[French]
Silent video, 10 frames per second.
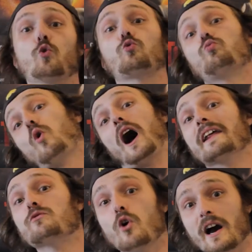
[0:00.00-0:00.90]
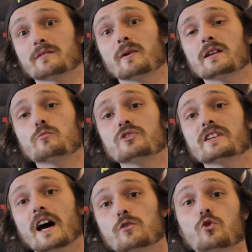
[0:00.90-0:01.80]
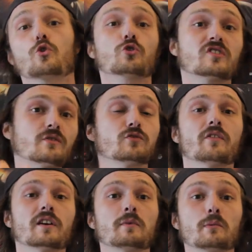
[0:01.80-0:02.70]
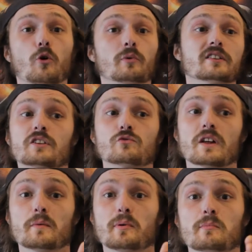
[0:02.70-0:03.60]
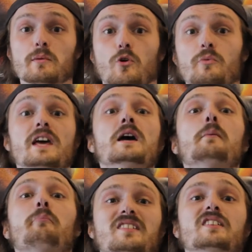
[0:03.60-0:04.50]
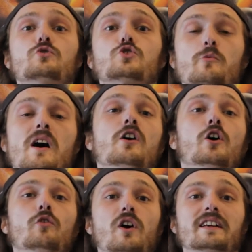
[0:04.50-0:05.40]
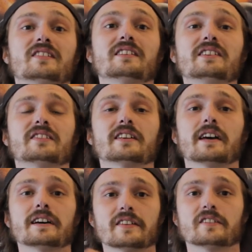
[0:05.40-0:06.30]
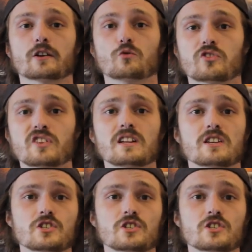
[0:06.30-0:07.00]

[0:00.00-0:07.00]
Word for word: Donc, allez voir Hitman et Bodyguard 2 si vous avez aimé le premier, si vous n'avez pas aimé le premier, passez votre chemin. Voilà, c'est dit, c'est carré, c'est circoncis,